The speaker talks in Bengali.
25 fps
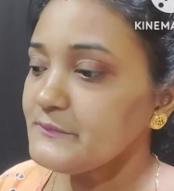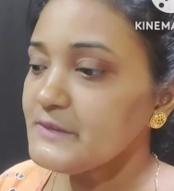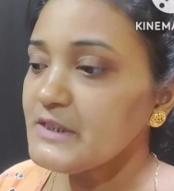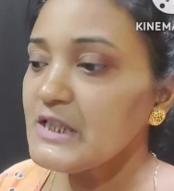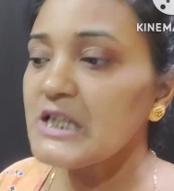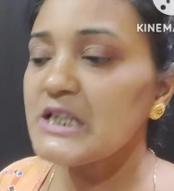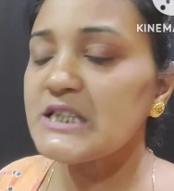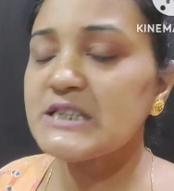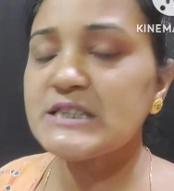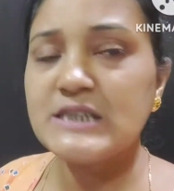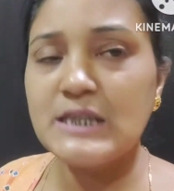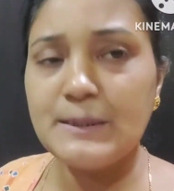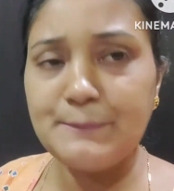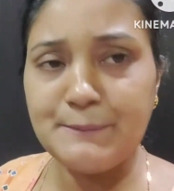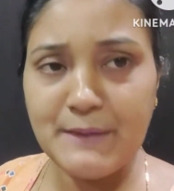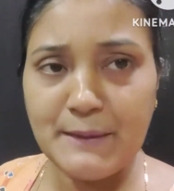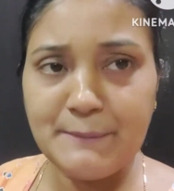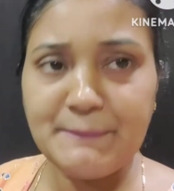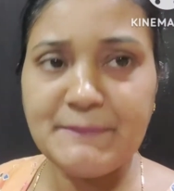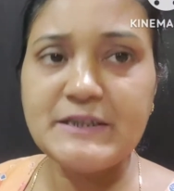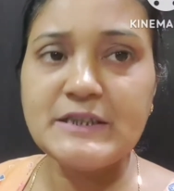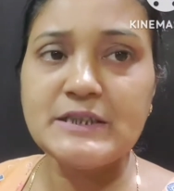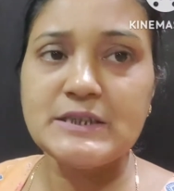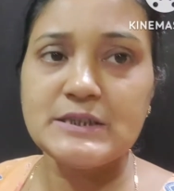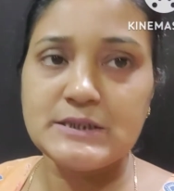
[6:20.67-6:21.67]
এই যে আমি আমার
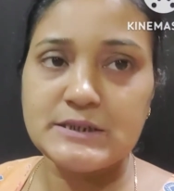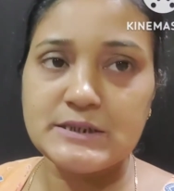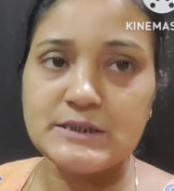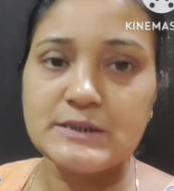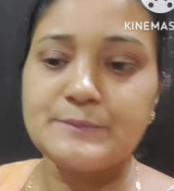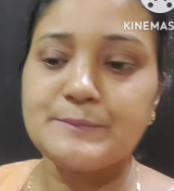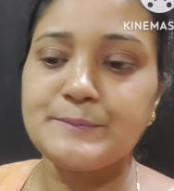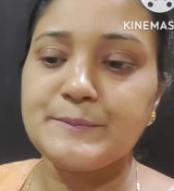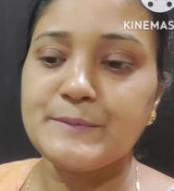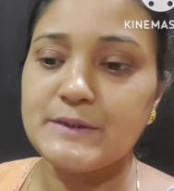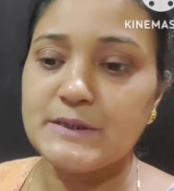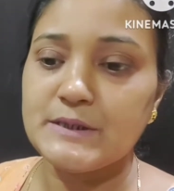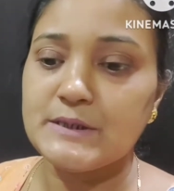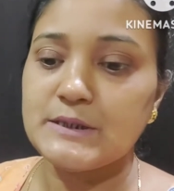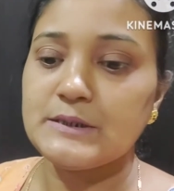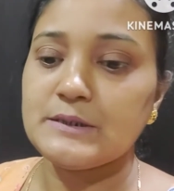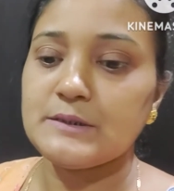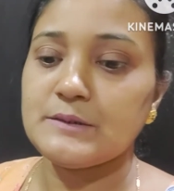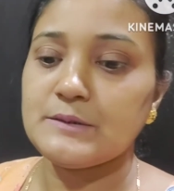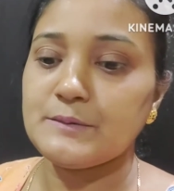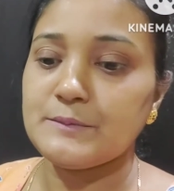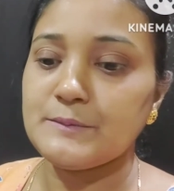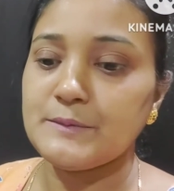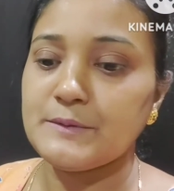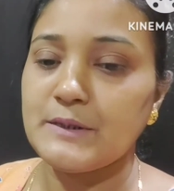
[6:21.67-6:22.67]
নিজের
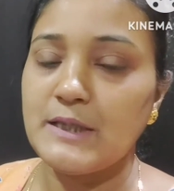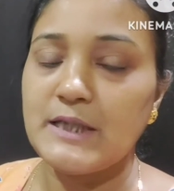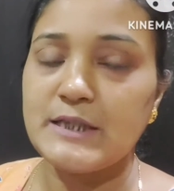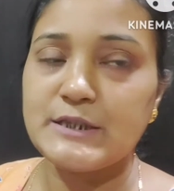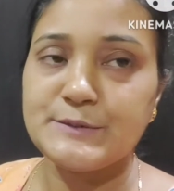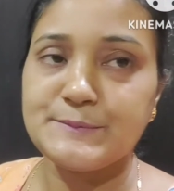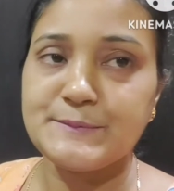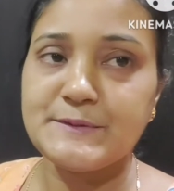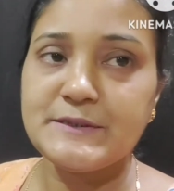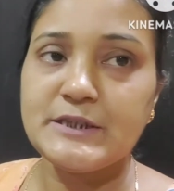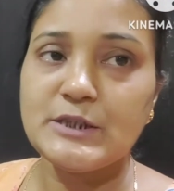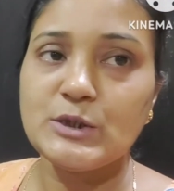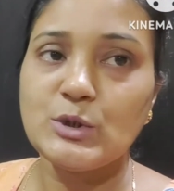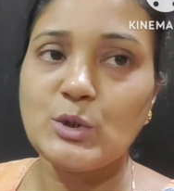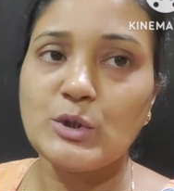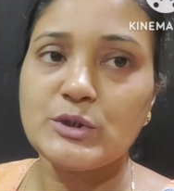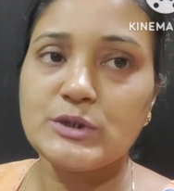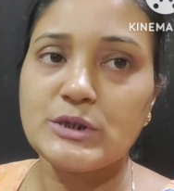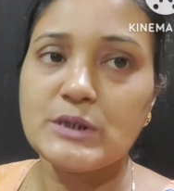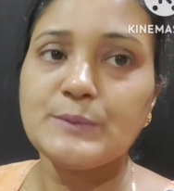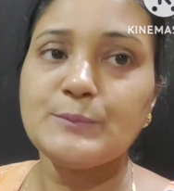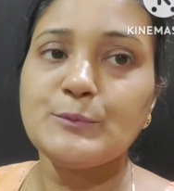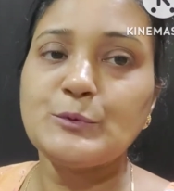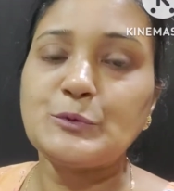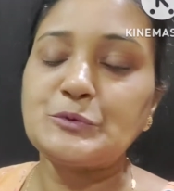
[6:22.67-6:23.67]
হাজব্যান্ডের কথাই
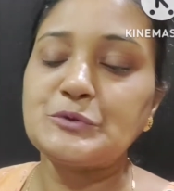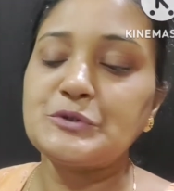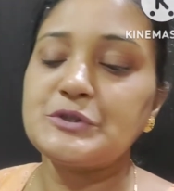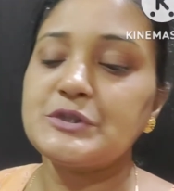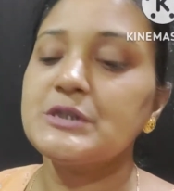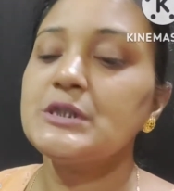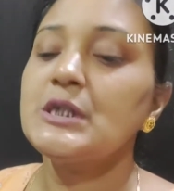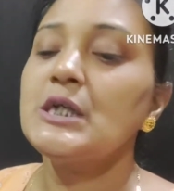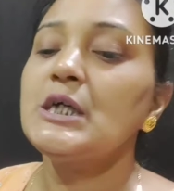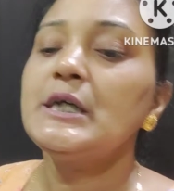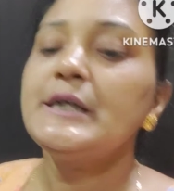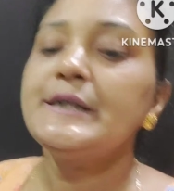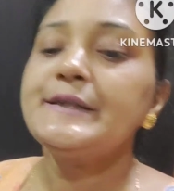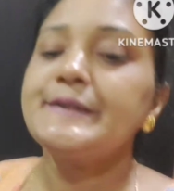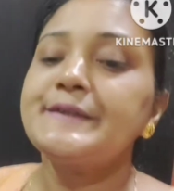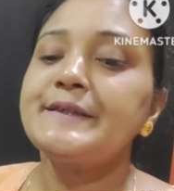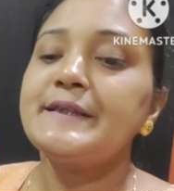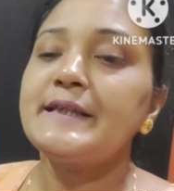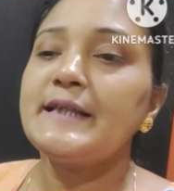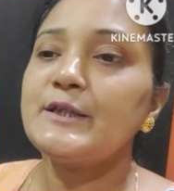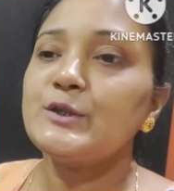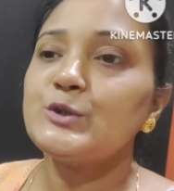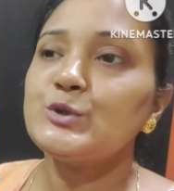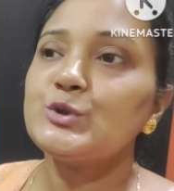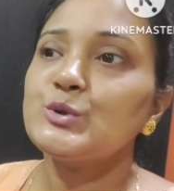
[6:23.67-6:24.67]
বলছি
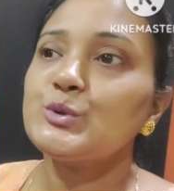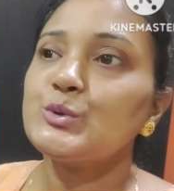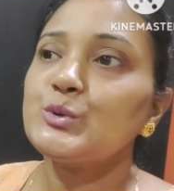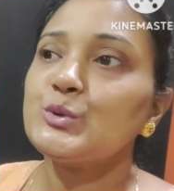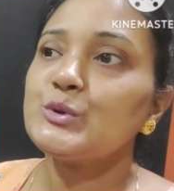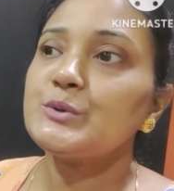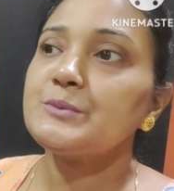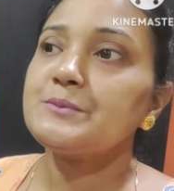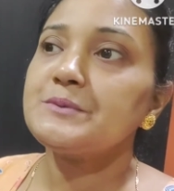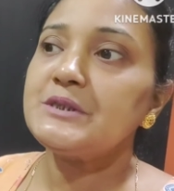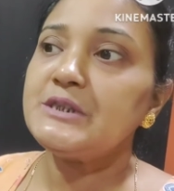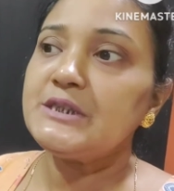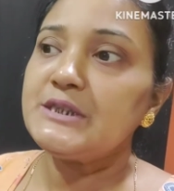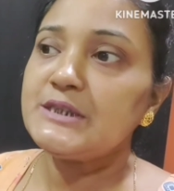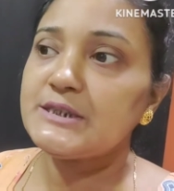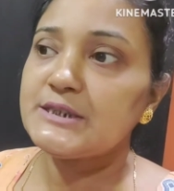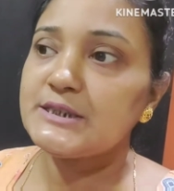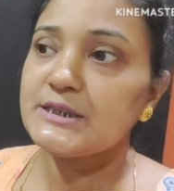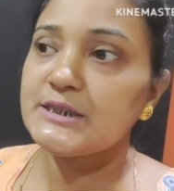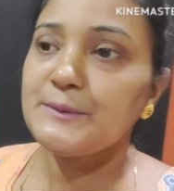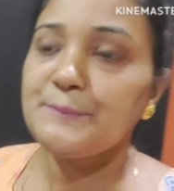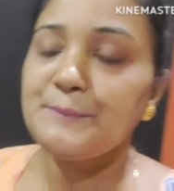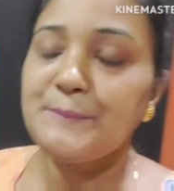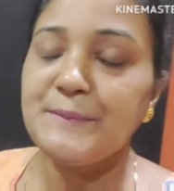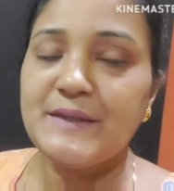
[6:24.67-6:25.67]
নীলাঞ্জন ওর নিজের
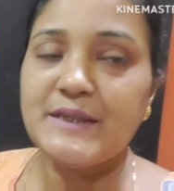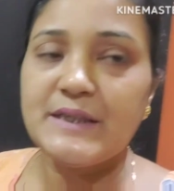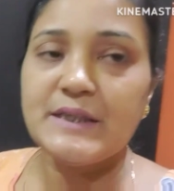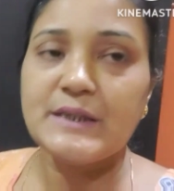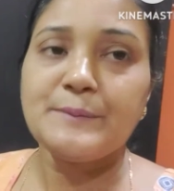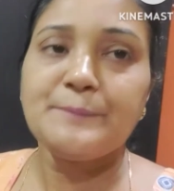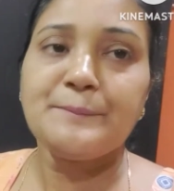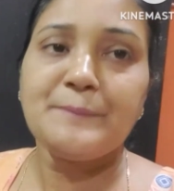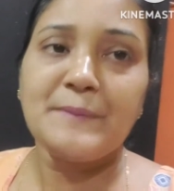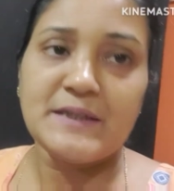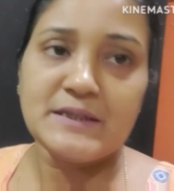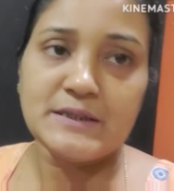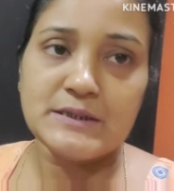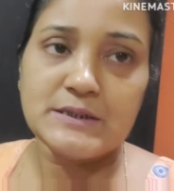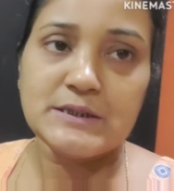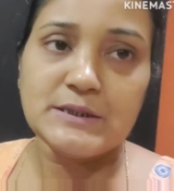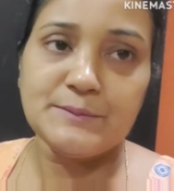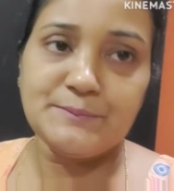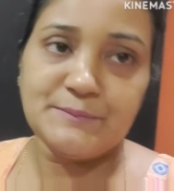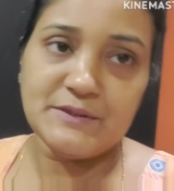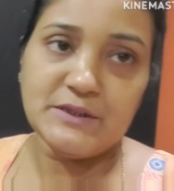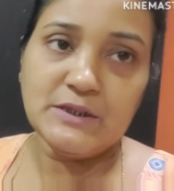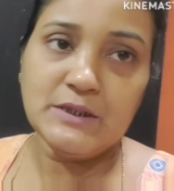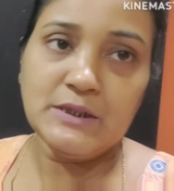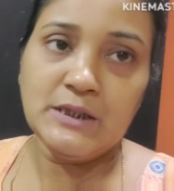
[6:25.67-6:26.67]
বিয়ের পাঞ্জাবি
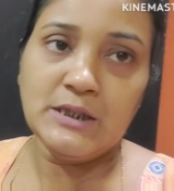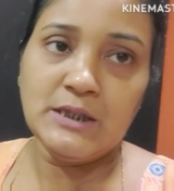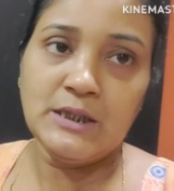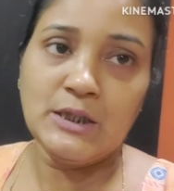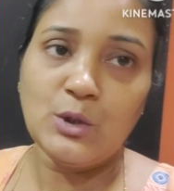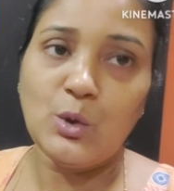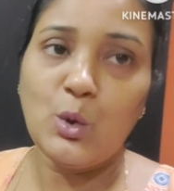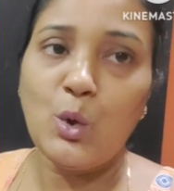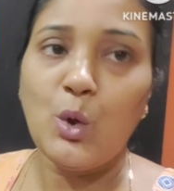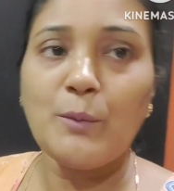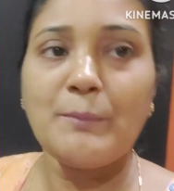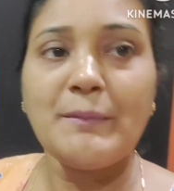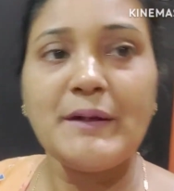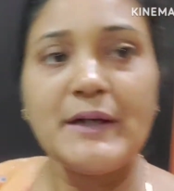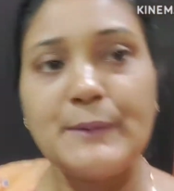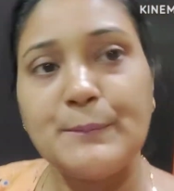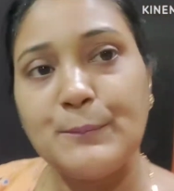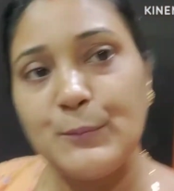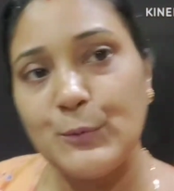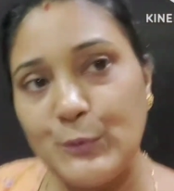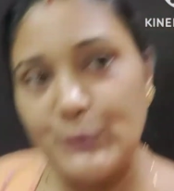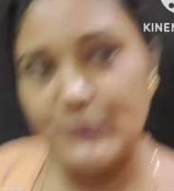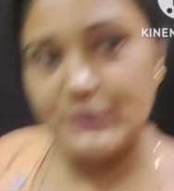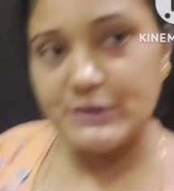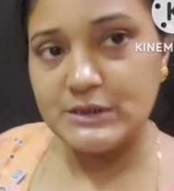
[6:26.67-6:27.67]
কবার
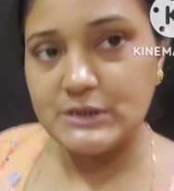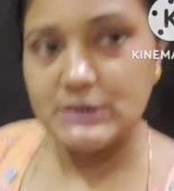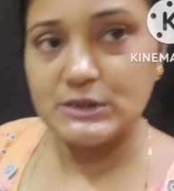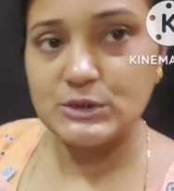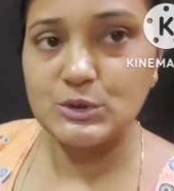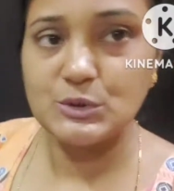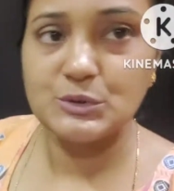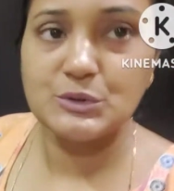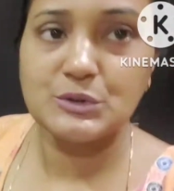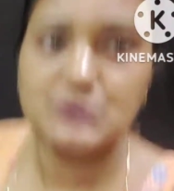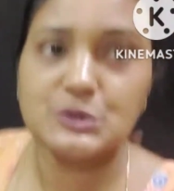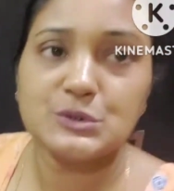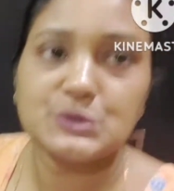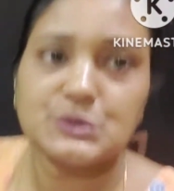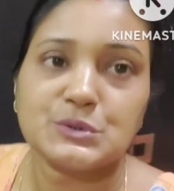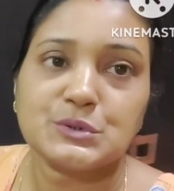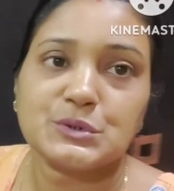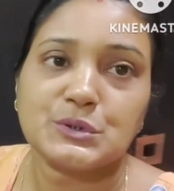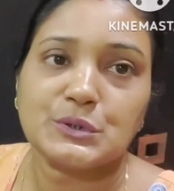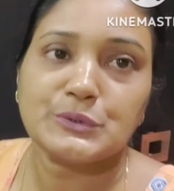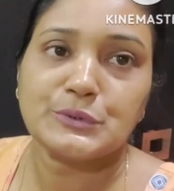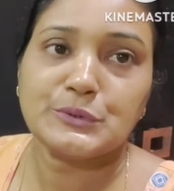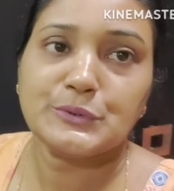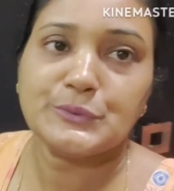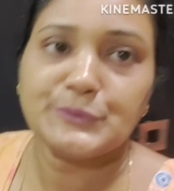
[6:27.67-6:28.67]
পড়েছে যথেষ্ট
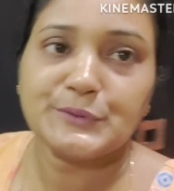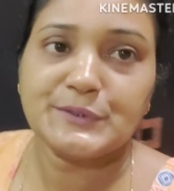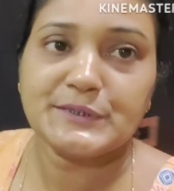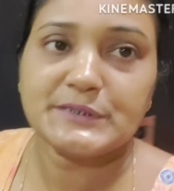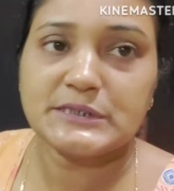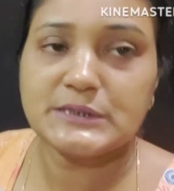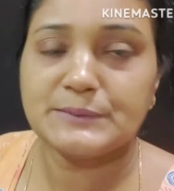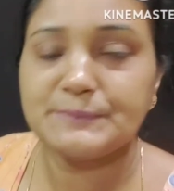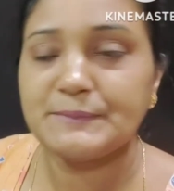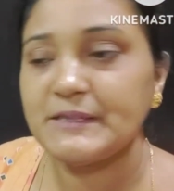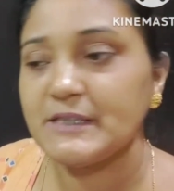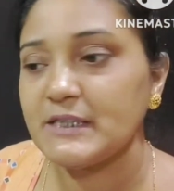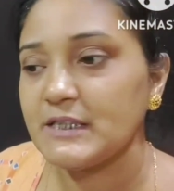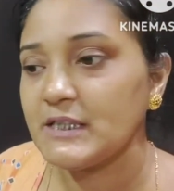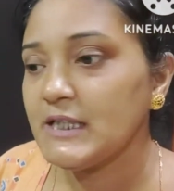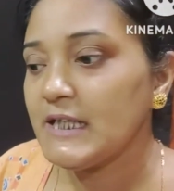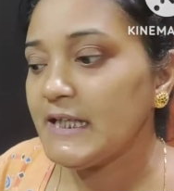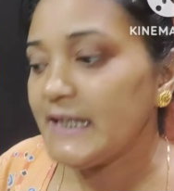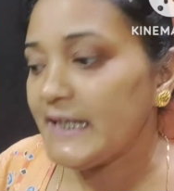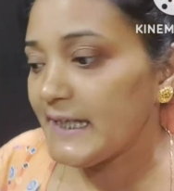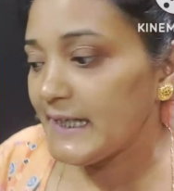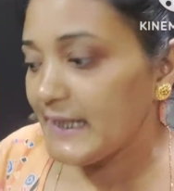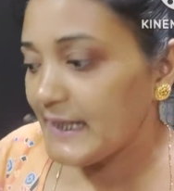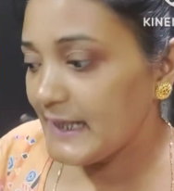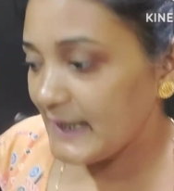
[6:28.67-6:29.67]
সন্দেহ আছে মানে
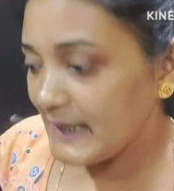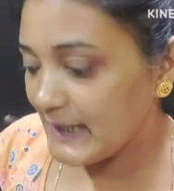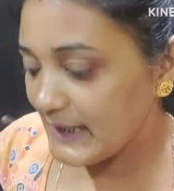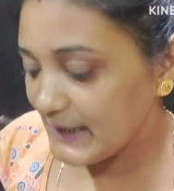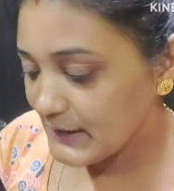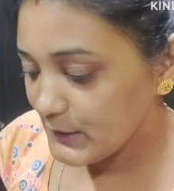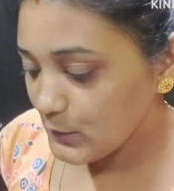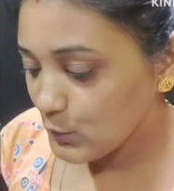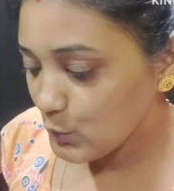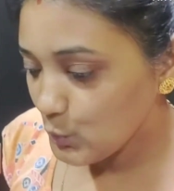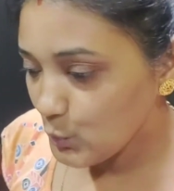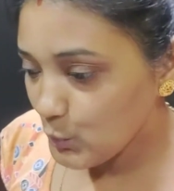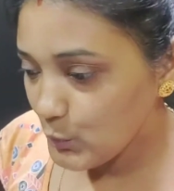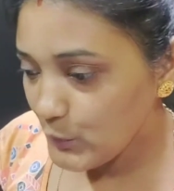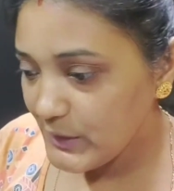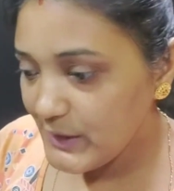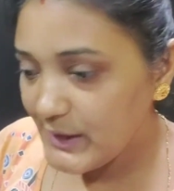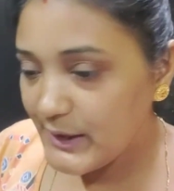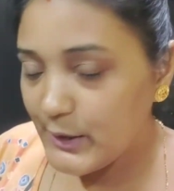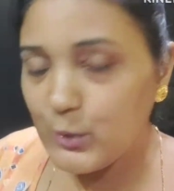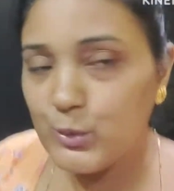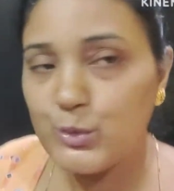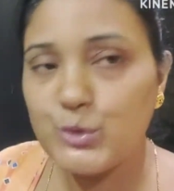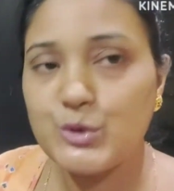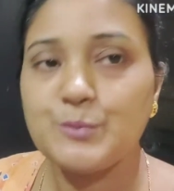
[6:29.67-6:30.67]
এই কুড়ি
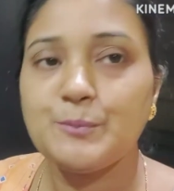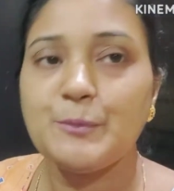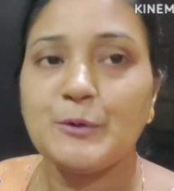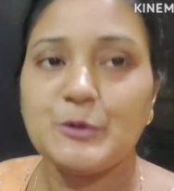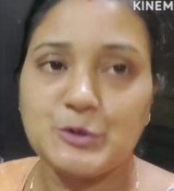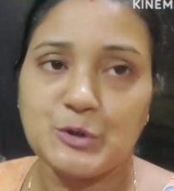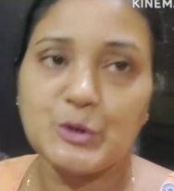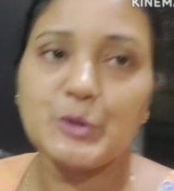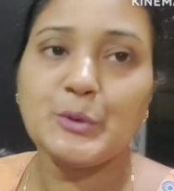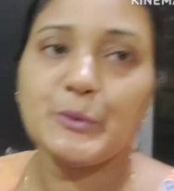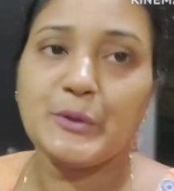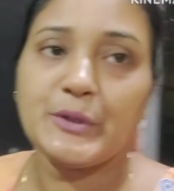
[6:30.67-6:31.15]
একুশ বছরে